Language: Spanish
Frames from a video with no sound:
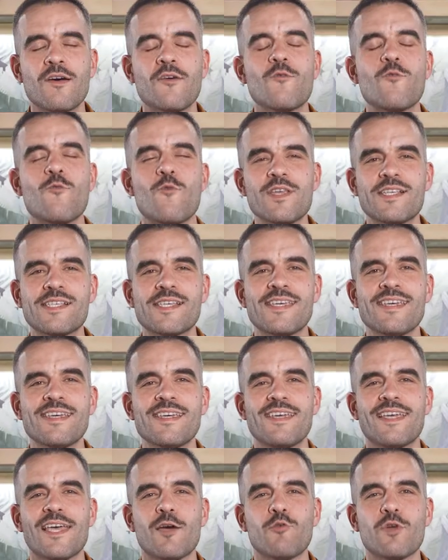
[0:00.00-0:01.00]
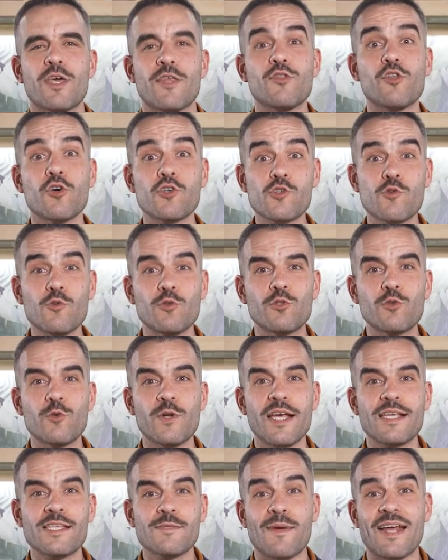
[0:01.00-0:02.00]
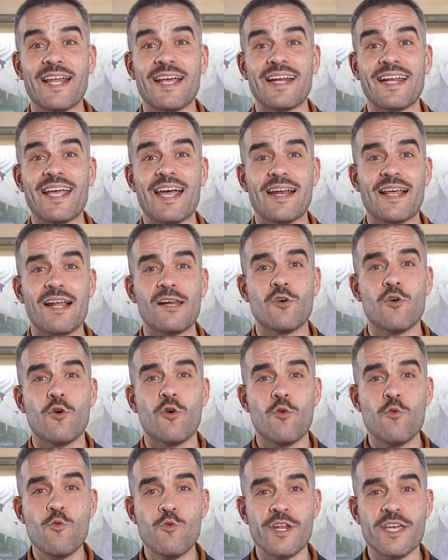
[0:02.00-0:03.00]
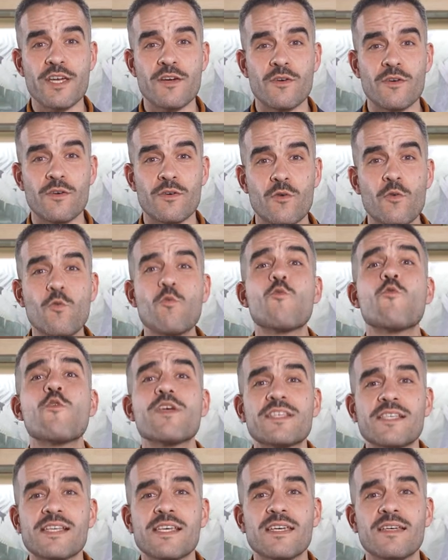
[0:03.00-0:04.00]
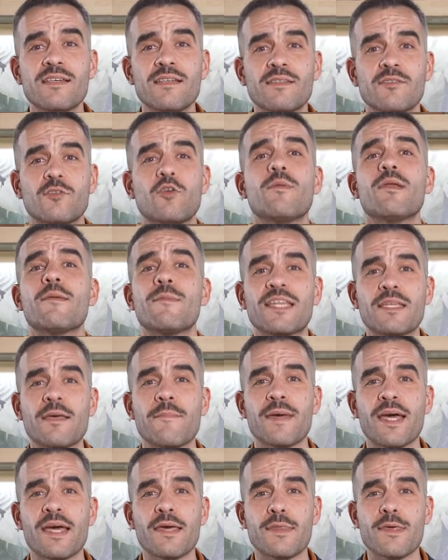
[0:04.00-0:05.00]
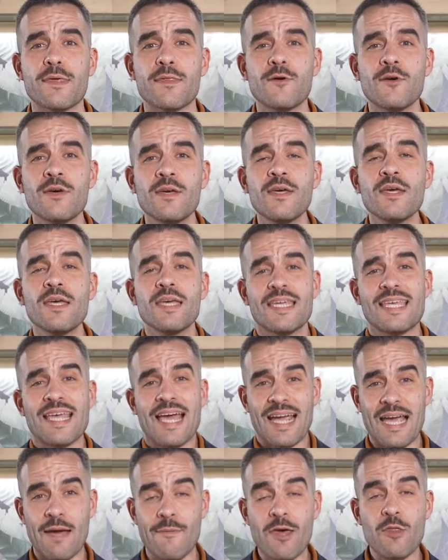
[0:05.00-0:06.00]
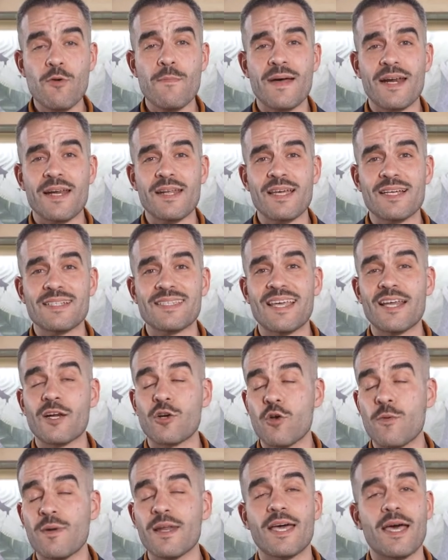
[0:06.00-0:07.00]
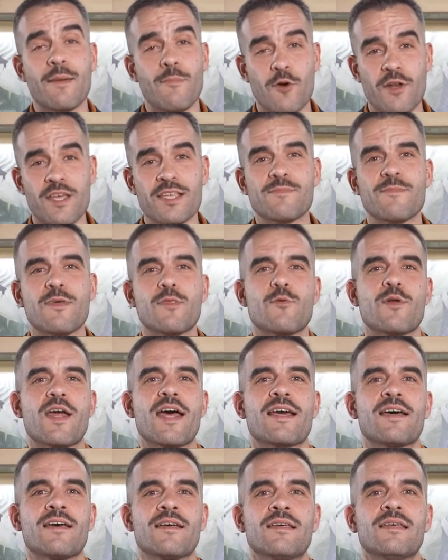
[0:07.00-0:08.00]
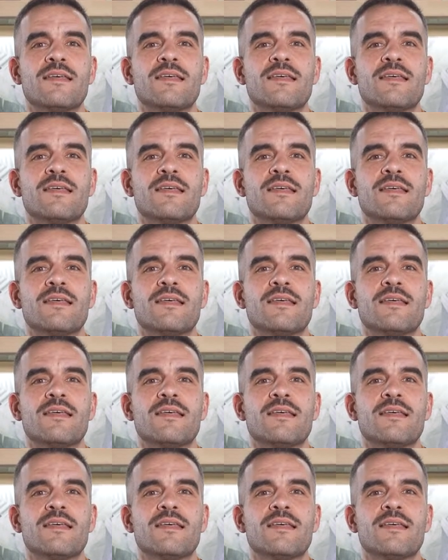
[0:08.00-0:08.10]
un whisky que une dos culturas para crear algo único. Un whisky doblemente envejecido y acabado en barricas de roble japonés Mizunara.